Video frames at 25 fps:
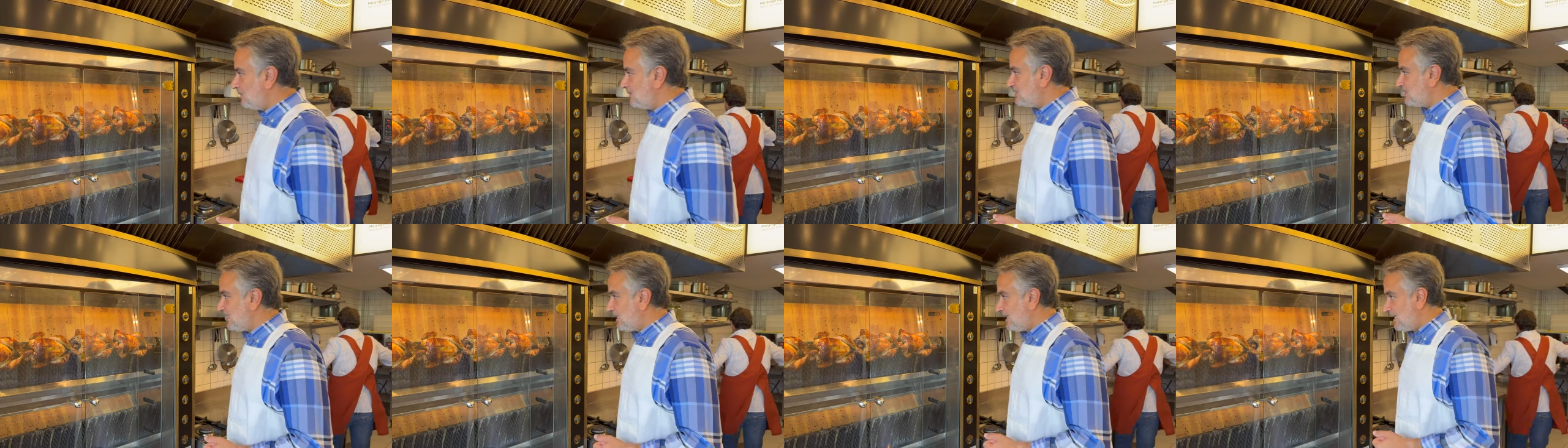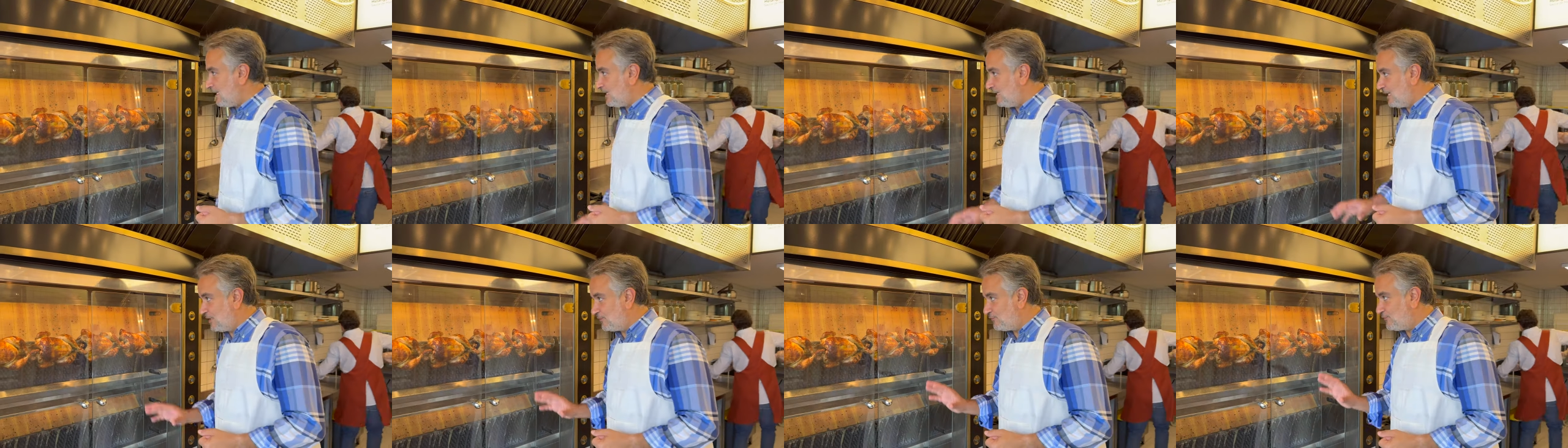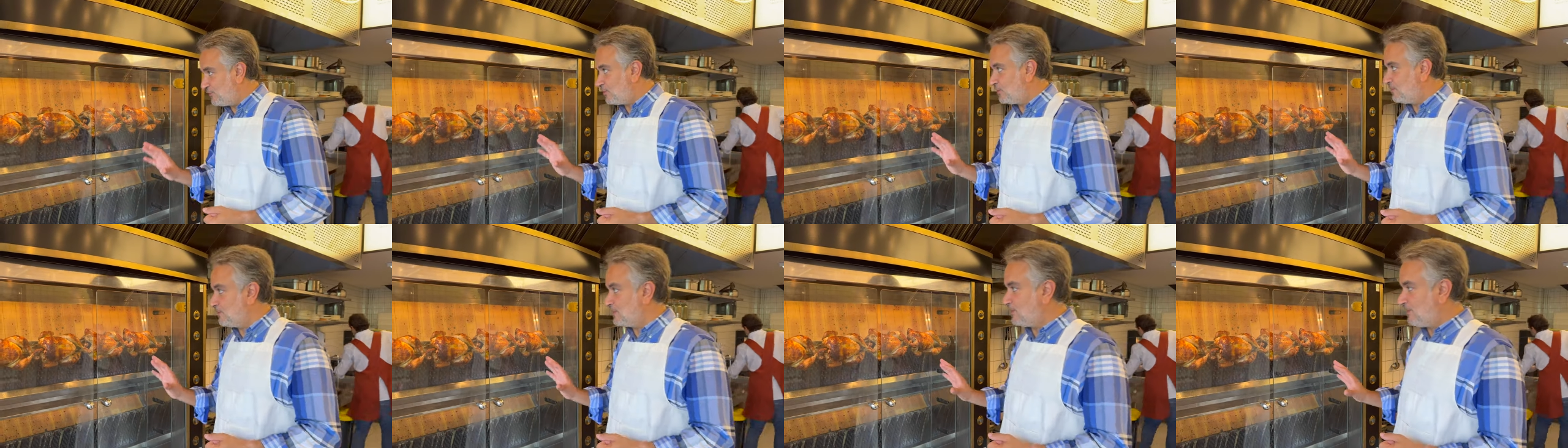طلع هلا على
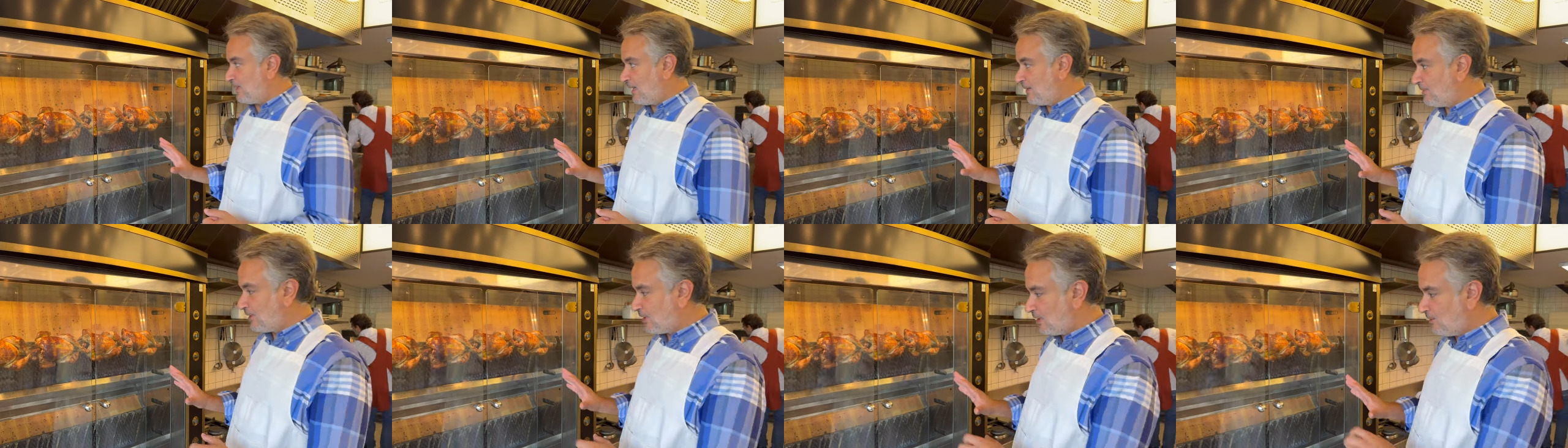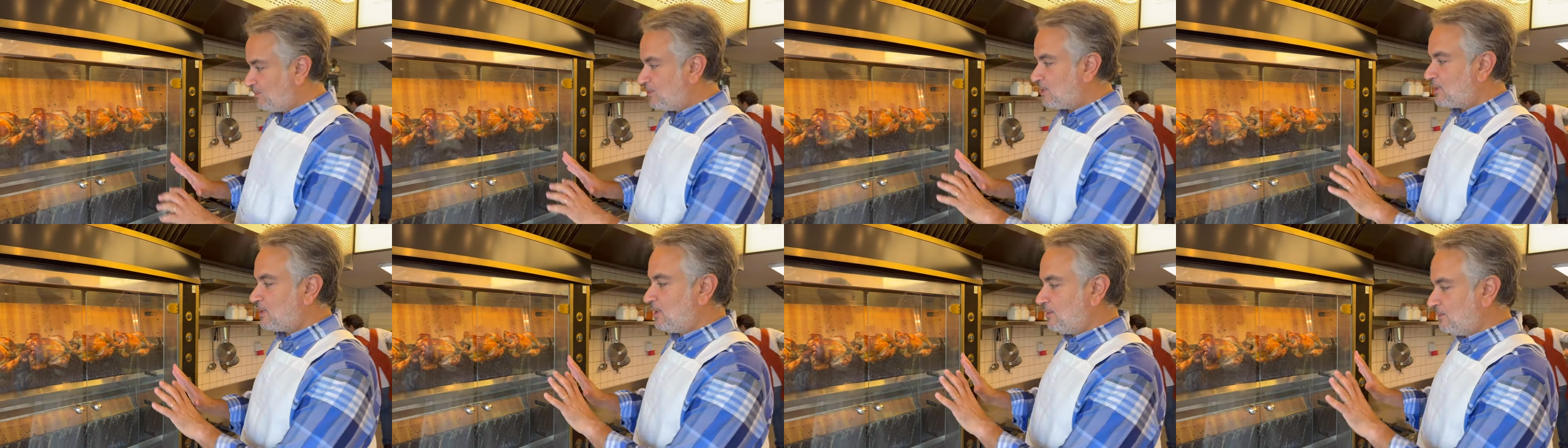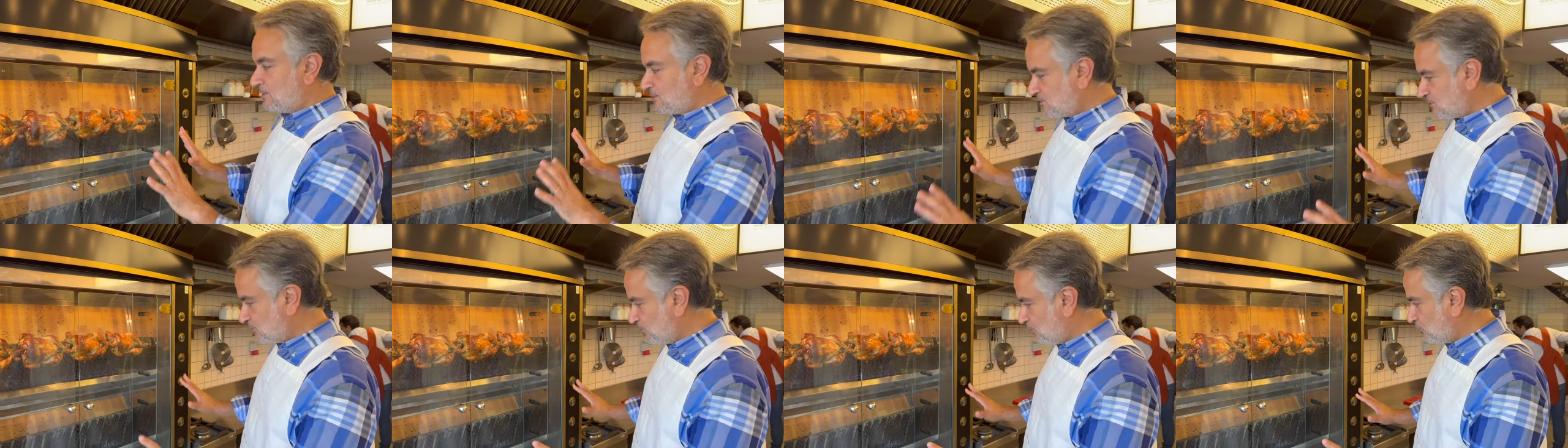الفرن مثل ما عم يخبرنا
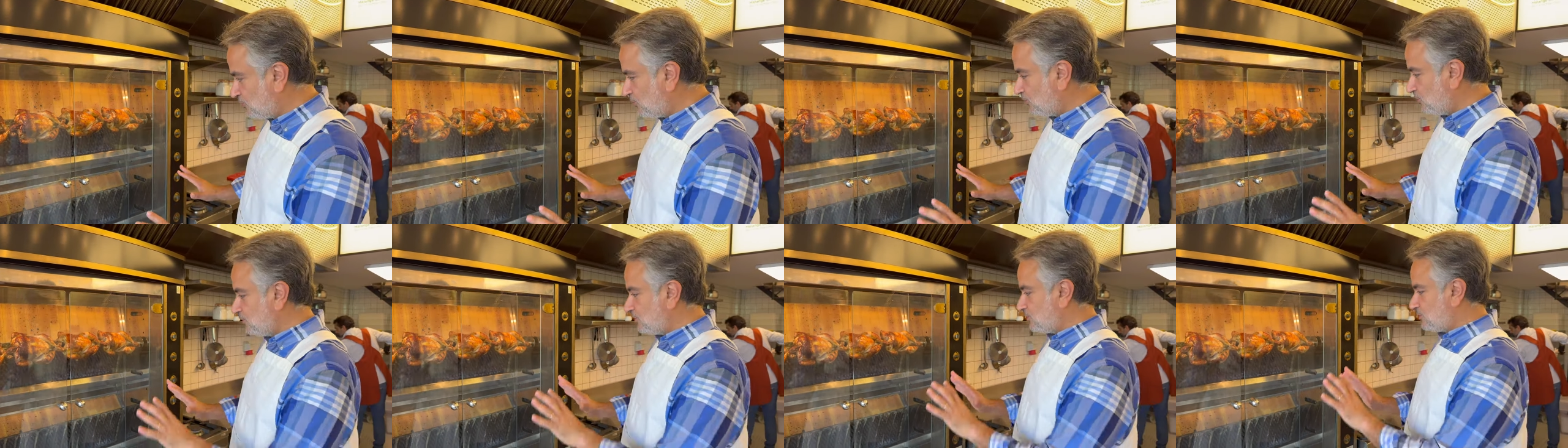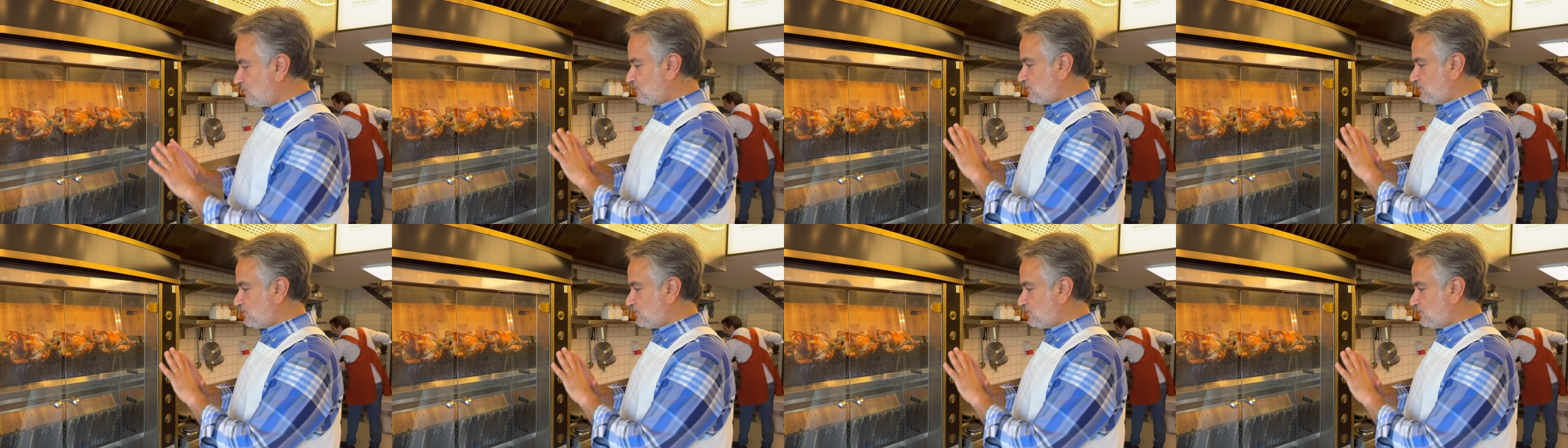مظبوط